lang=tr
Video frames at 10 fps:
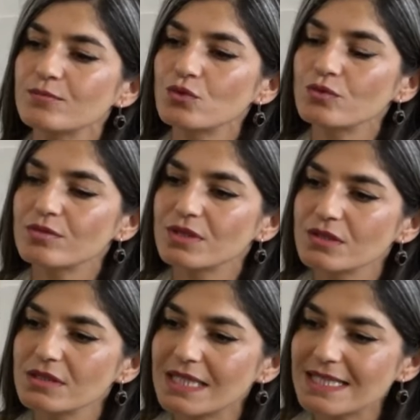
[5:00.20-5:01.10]
yani bu
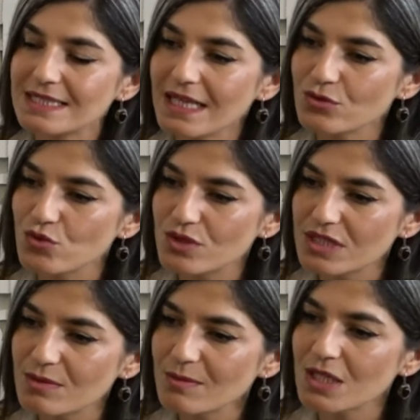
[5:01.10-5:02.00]
kesilen
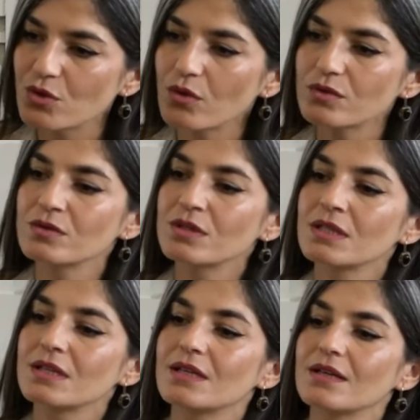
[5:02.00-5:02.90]
120 milyon
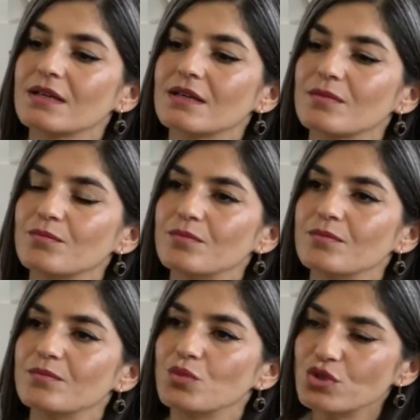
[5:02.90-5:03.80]
e,
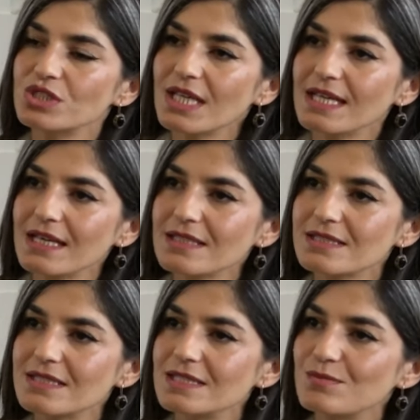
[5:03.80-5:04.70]
bütçeyle
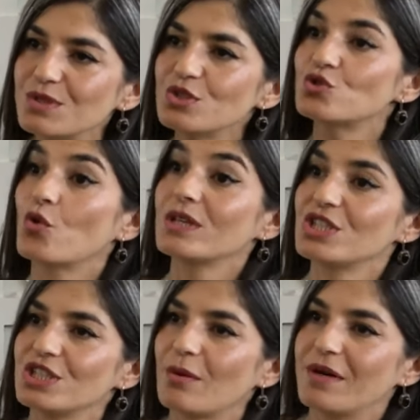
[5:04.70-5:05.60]
siz birçok
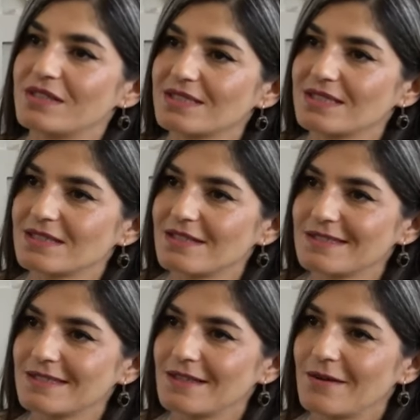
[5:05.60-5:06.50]
iş yaparsınız
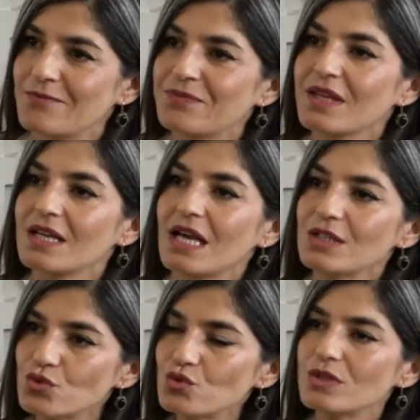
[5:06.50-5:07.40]
aslında.
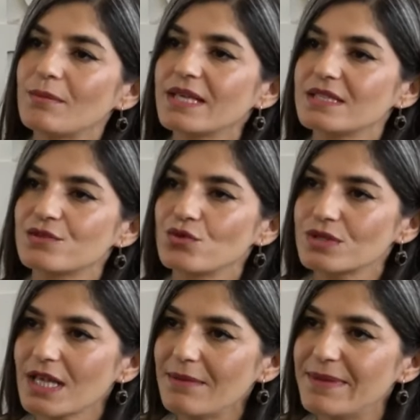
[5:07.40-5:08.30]
Yani şunu demek
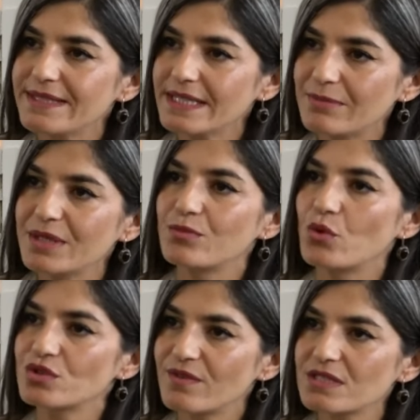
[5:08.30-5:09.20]
istiyoruz. Elbette ki
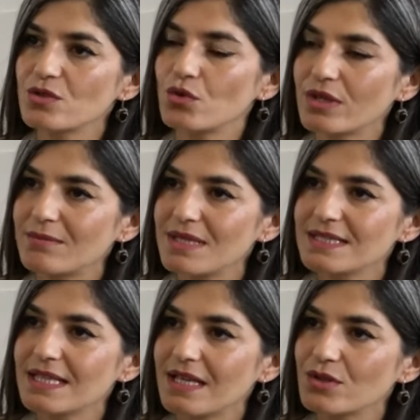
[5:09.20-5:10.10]
bir borç varsa
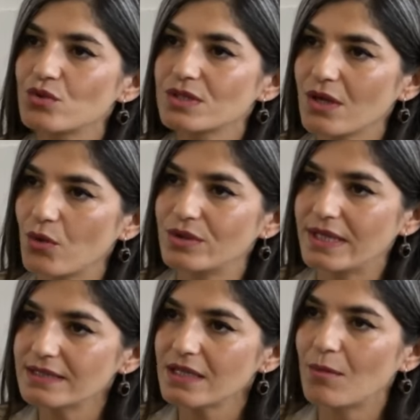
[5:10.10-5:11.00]
ödenmesi gerekiyorsa
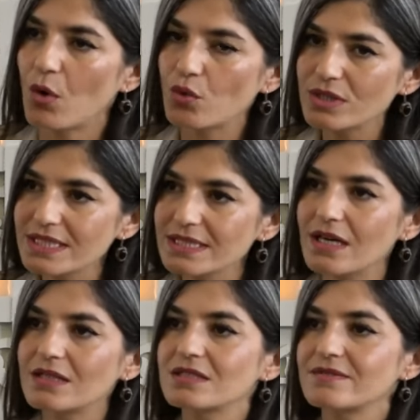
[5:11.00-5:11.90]
ödenir ama 10
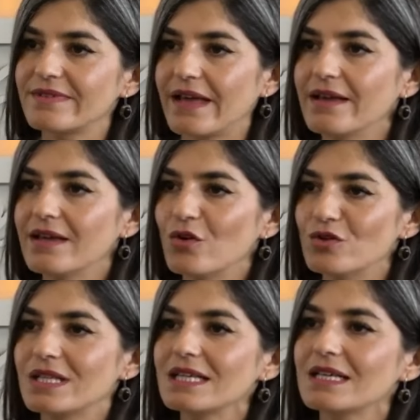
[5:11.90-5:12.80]
yıllardır ve
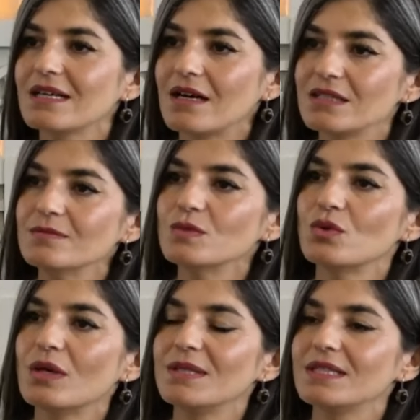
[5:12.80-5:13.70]
özellikle
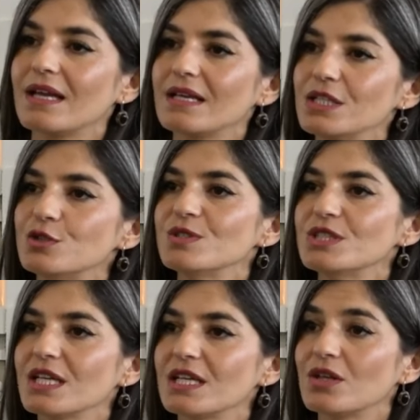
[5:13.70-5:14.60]
kayyum döneminde
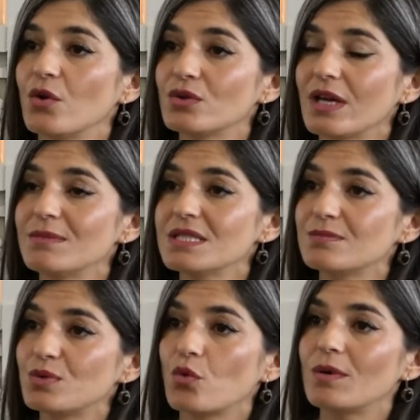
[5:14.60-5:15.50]
hiçbir şekilde
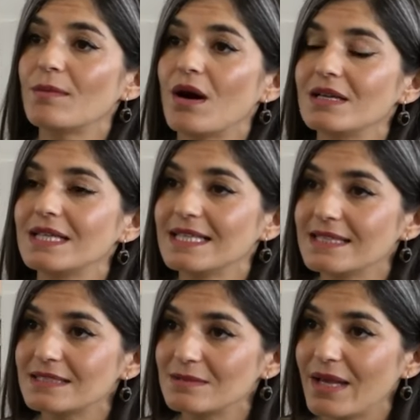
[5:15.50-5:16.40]
ödenmesi problem haline
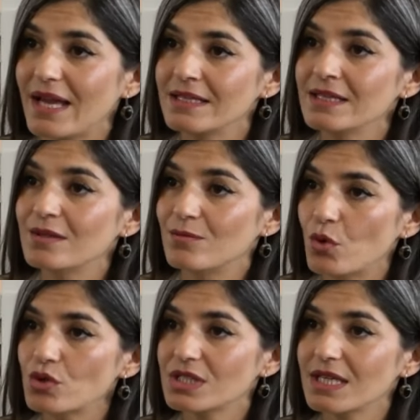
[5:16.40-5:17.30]
getirilmeyen
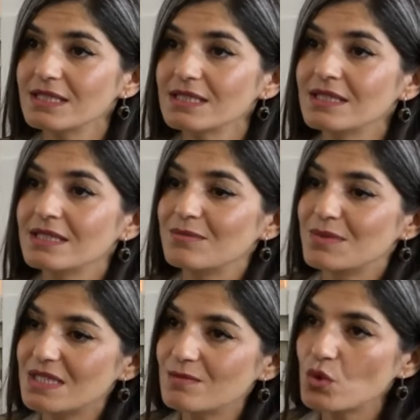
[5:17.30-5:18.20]
borçların
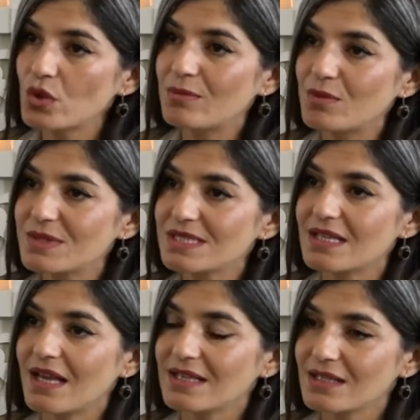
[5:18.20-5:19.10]
bizim
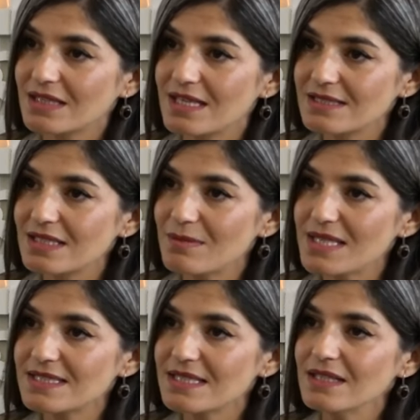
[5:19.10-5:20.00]
dönemimizde
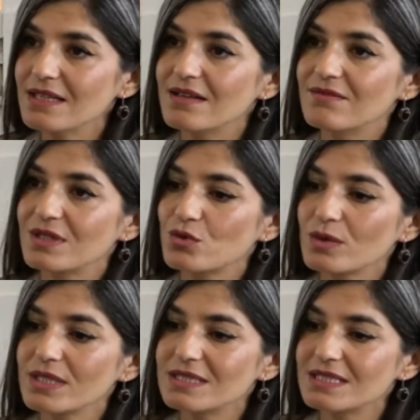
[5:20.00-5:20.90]
kesilmesi ve
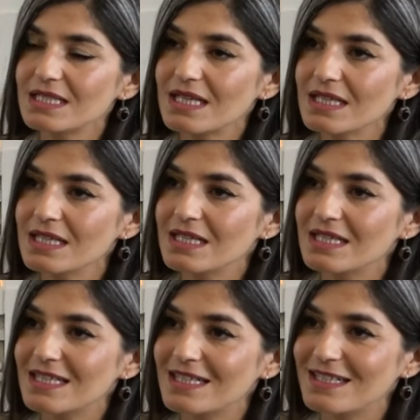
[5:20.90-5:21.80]
dolayısıyla
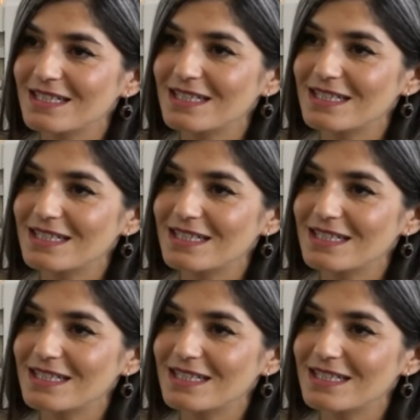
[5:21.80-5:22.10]
e,